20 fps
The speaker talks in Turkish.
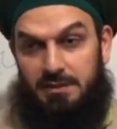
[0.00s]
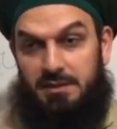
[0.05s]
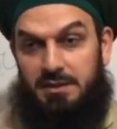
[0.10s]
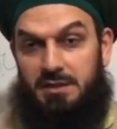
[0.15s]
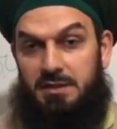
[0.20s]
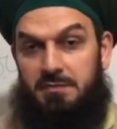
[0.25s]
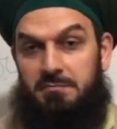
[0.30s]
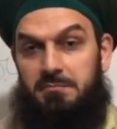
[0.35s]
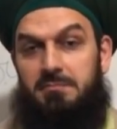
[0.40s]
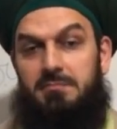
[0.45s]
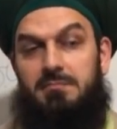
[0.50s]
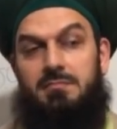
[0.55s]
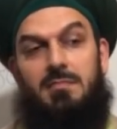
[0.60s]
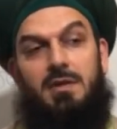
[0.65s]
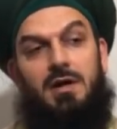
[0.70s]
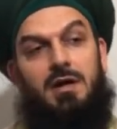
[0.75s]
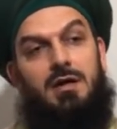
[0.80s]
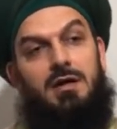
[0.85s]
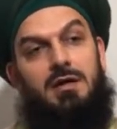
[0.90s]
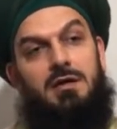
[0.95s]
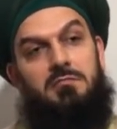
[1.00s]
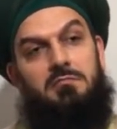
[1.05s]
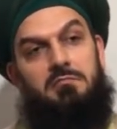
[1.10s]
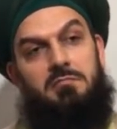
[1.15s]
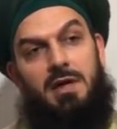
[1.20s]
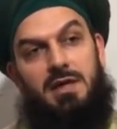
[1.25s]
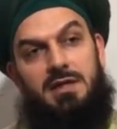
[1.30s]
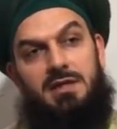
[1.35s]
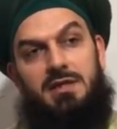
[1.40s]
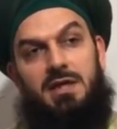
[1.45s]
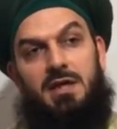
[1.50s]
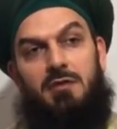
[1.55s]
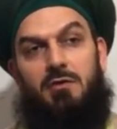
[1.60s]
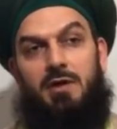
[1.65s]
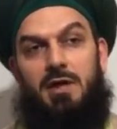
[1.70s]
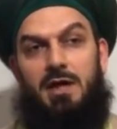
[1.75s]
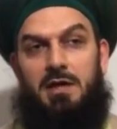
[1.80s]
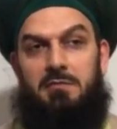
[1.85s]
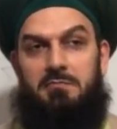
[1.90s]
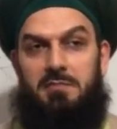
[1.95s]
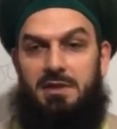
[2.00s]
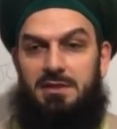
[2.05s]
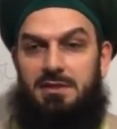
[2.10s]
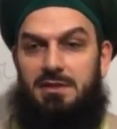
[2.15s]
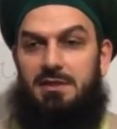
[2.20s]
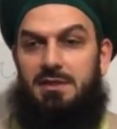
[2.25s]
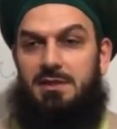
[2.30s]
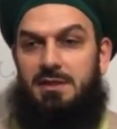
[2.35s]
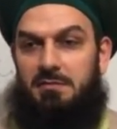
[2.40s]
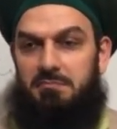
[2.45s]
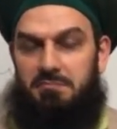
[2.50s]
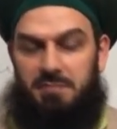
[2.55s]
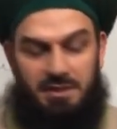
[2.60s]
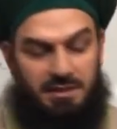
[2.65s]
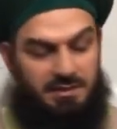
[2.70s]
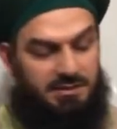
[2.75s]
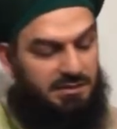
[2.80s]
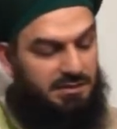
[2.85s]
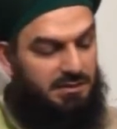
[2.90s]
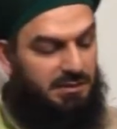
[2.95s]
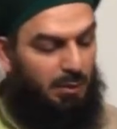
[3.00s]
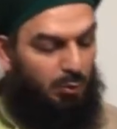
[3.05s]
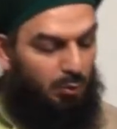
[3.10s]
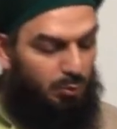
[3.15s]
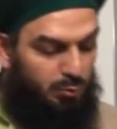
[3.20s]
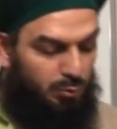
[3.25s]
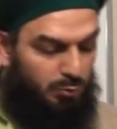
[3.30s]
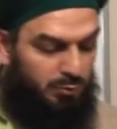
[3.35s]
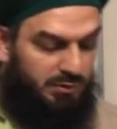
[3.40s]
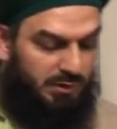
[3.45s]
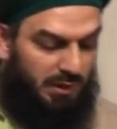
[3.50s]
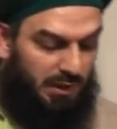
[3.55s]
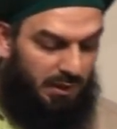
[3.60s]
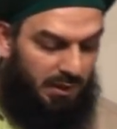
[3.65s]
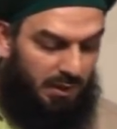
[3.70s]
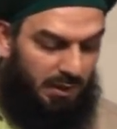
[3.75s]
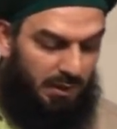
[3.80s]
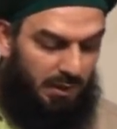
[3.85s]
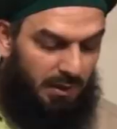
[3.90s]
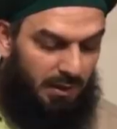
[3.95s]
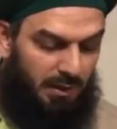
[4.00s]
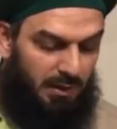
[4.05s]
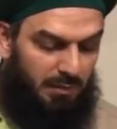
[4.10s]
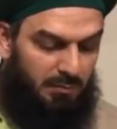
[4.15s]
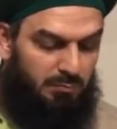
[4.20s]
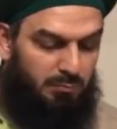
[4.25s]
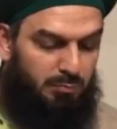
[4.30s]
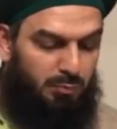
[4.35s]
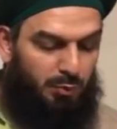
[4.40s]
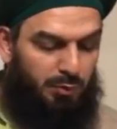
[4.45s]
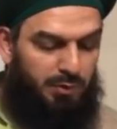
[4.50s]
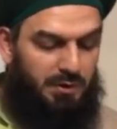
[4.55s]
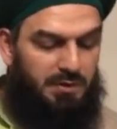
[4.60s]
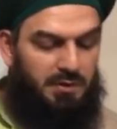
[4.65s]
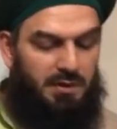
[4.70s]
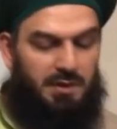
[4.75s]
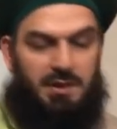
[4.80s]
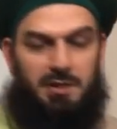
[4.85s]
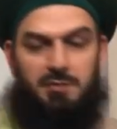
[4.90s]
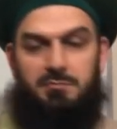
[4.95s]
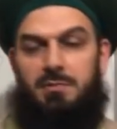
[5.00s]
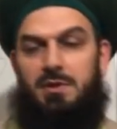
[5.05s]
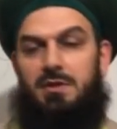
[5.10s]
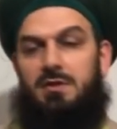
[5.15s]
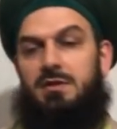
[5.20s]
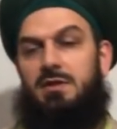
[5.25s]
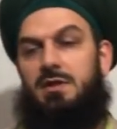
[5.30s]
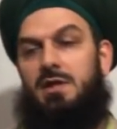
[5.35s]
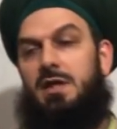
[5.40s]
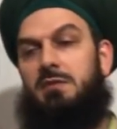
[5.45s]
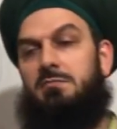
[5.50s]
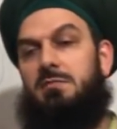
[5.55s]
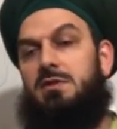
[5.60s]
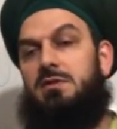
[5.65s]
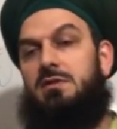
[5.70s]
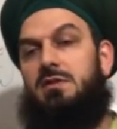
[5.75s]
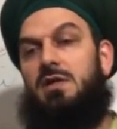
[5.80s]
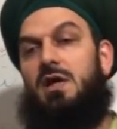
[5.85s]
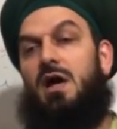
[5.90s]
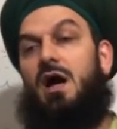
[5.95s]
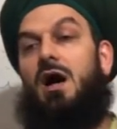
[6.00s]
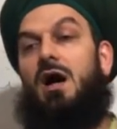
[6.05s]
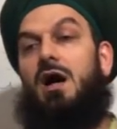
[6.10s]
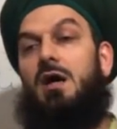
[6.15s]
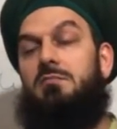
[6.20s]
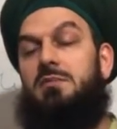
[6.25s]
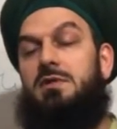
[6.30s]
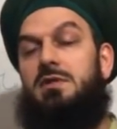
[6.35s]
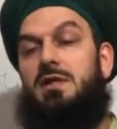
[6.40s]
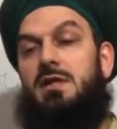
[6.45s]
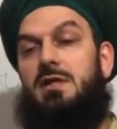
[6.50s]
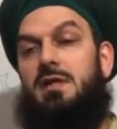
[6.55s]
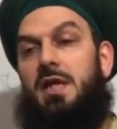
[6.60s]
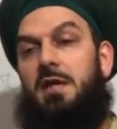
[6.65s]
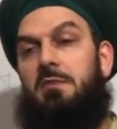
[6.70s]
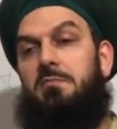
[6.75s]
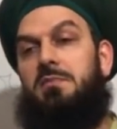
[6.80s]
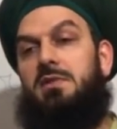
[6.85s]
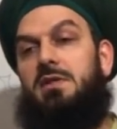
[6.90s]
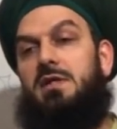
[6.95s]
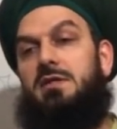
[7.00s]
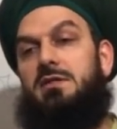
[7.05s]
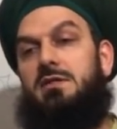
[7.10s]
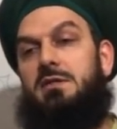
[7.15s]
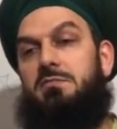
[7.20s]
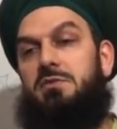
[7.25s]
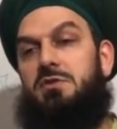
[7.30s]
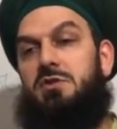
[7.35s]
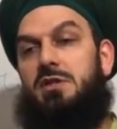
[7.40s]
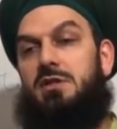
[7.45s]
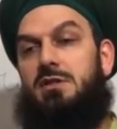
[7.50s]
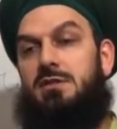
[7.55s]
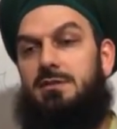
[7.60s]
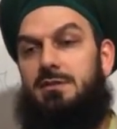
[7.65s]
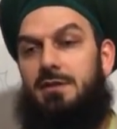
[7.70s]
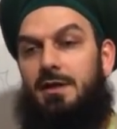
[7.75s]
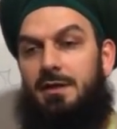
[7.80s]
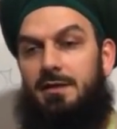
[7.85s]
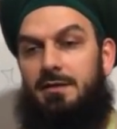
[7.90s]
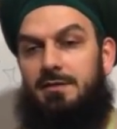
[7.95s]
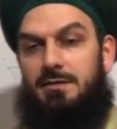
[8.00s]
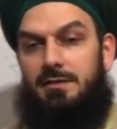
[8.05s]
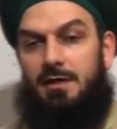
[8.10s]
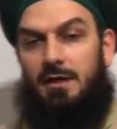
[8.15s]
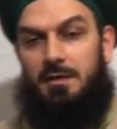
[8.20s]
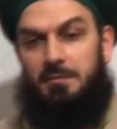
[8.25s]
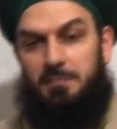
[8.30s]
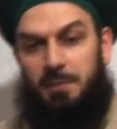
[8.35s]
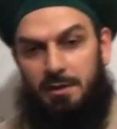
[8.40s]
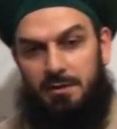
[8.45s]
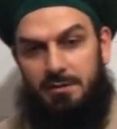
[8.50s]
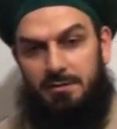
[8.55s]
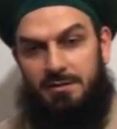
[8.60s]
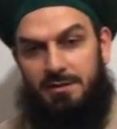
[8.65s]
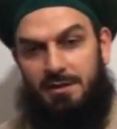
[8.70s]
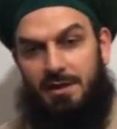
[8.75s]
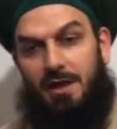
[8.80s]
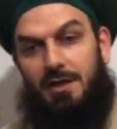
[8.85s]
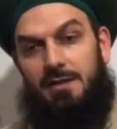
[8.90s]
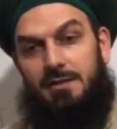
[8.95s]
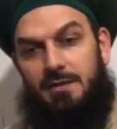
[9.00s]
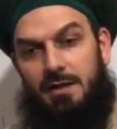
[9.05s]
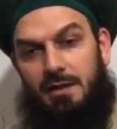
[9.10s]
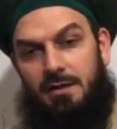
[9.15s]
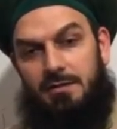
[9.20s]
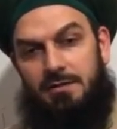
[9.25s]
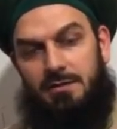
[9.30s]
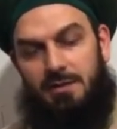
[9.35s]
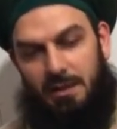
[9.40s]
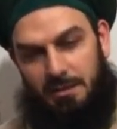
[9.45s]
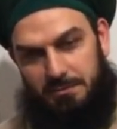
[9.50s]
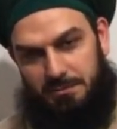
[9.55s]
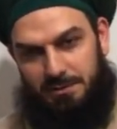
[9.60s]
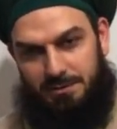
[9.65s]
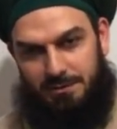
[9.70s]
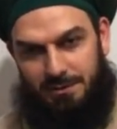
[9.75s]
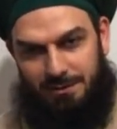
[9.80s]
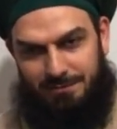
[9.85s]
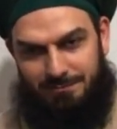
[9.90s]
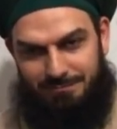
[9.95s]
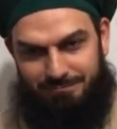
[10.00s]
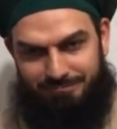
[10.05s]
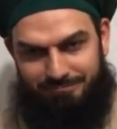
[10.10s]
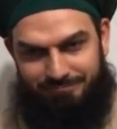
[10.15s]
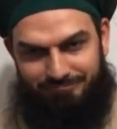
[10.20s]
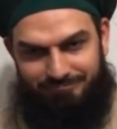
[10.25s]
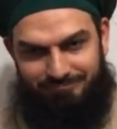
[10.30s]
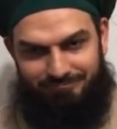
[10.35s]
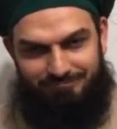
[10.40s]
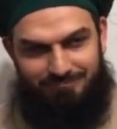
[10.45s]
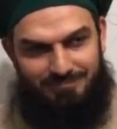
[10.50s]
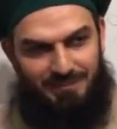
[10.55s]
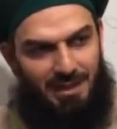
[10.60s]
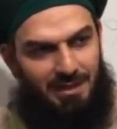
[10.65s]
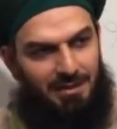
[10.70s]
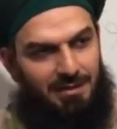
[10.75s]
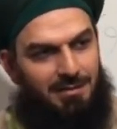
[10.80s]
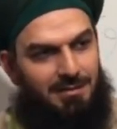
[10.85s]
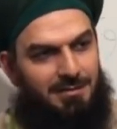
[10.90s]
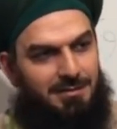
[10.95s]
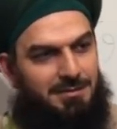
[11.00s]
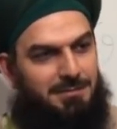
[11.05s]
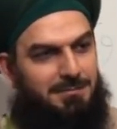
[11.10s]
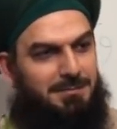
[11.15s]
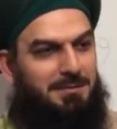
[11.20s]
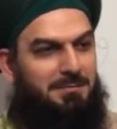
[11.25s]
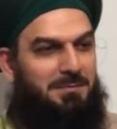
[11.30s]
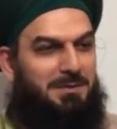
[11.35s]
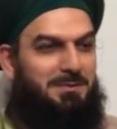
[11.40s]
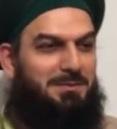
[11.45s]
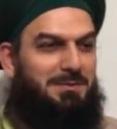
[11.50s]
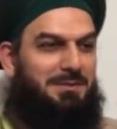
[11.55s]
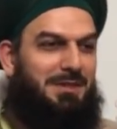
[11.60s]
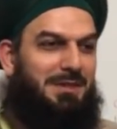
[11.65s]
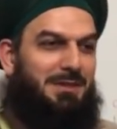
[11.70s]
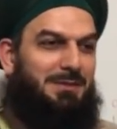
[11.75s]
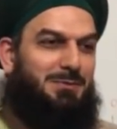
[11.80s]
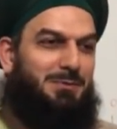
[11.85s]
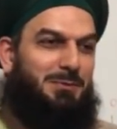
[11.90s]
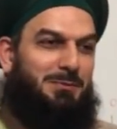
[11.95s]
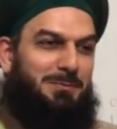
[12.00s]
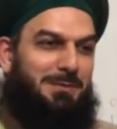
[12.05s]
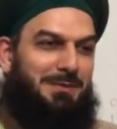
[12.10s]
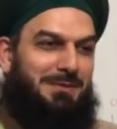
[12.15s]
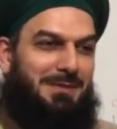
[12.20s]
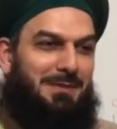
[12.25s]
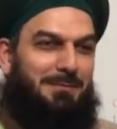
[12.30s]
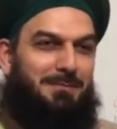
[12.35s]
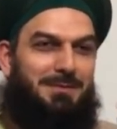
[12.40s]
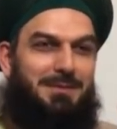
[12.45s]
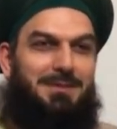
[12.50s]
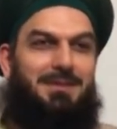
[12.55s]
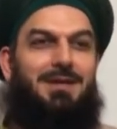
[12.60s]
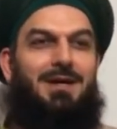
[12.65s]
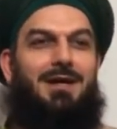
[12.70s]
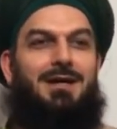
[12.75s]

Kim Mekke veya Medine'den birisinde ölürse bu'ise yevmel kıyameti aminen emniyette bir şekilde ne var Kalkar kabrinde. Şimdi biz bir tane sohbet yaptık.